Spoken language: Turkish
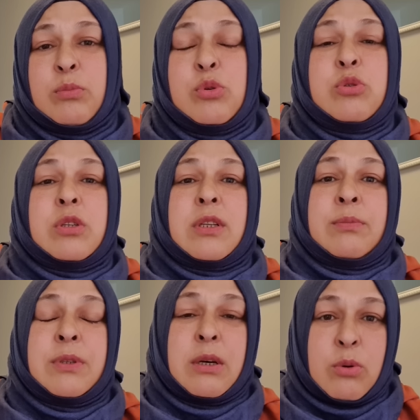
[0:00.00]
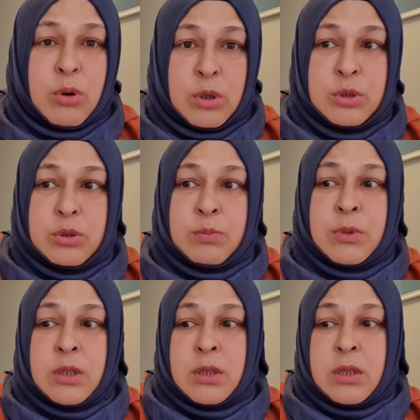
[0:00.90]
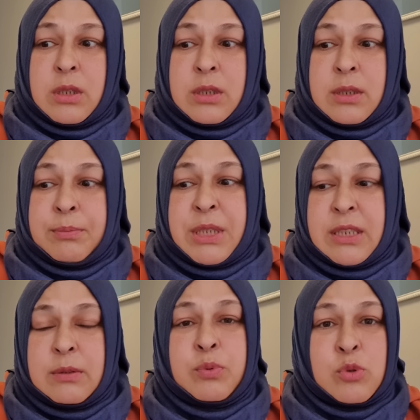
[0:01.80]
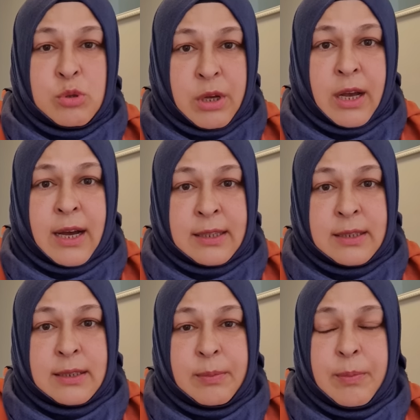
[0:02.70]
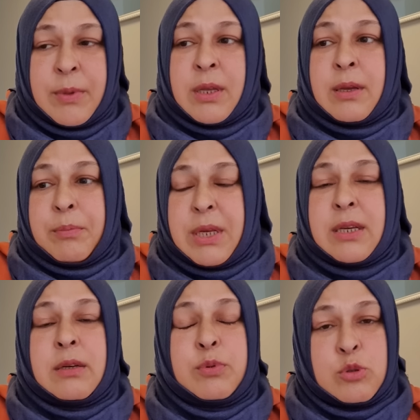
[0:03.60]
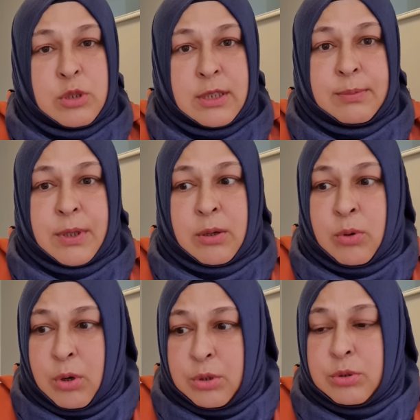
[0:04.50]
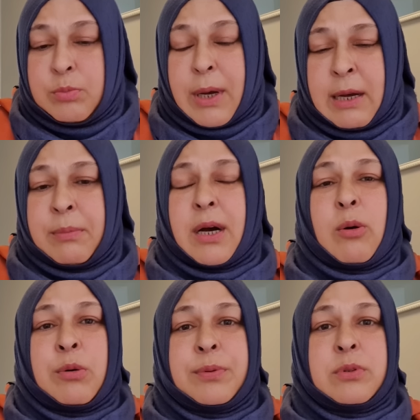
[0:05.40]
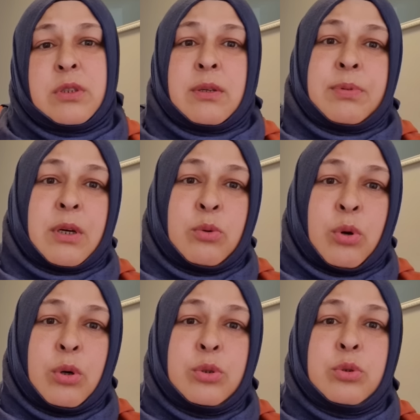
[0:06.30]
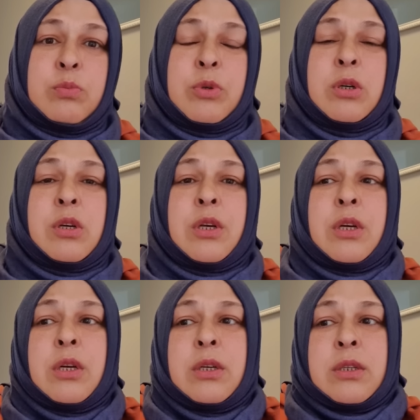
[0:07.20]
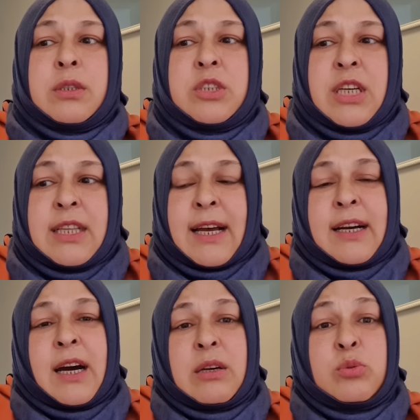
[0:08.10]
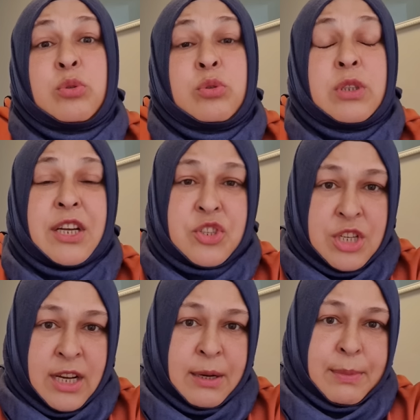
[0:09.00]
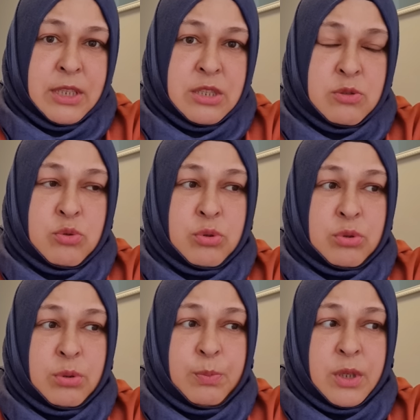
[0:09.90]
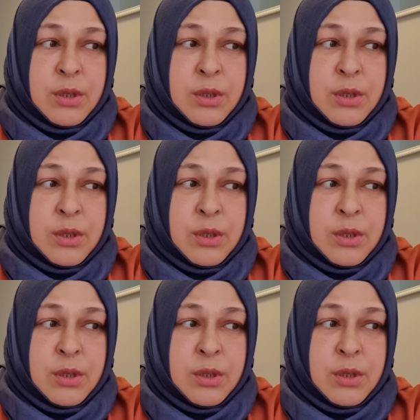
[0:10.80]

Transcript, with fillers: buzdolabına koydum. E, birini buzluğa attım. Birini buzdolabına koydum ama o buzdolabına koyduğumu e, şeyden kartonundan çıkarmak istiyorum.